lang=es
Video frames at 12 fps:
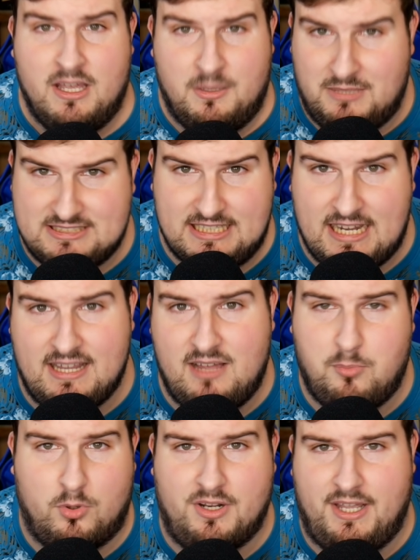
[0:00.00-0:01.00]
Más que
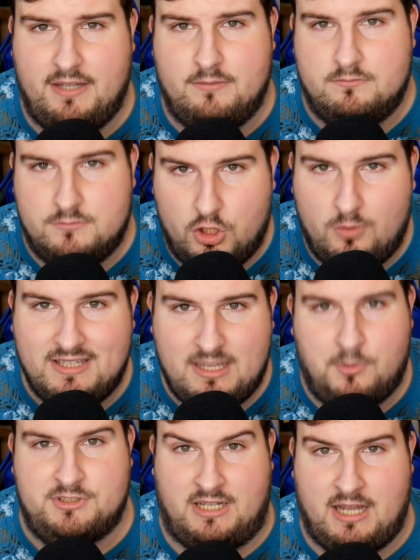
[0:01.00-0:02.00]
nada porque no
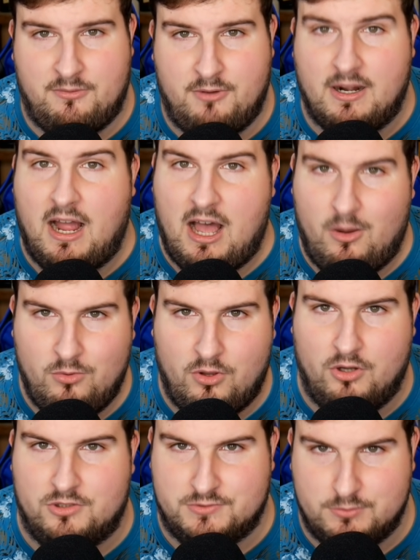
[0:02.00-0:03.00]
vayamos a agafar a uno
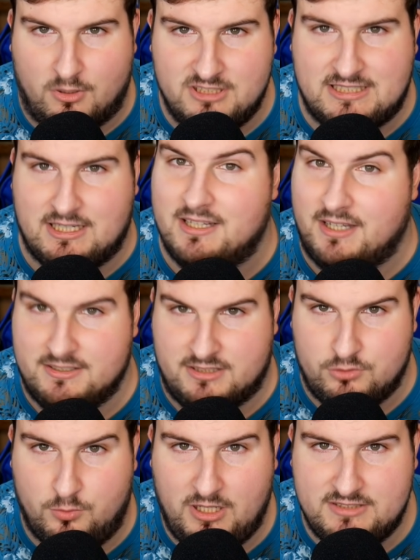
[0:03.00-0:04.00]
de los futbolistas que tienes
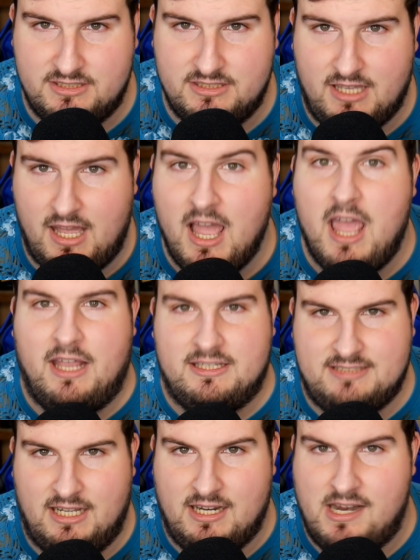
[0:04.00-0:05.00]
en tu plantilla,
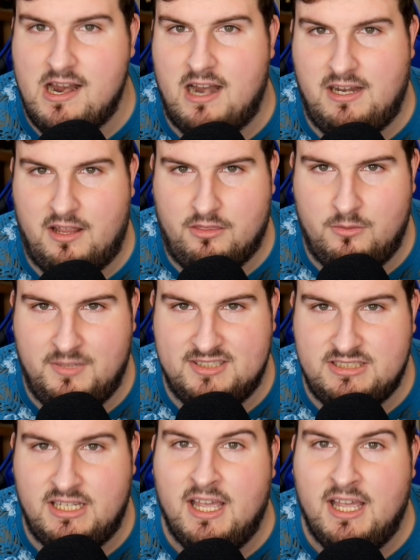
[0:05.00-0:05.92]
salen en alineación Messi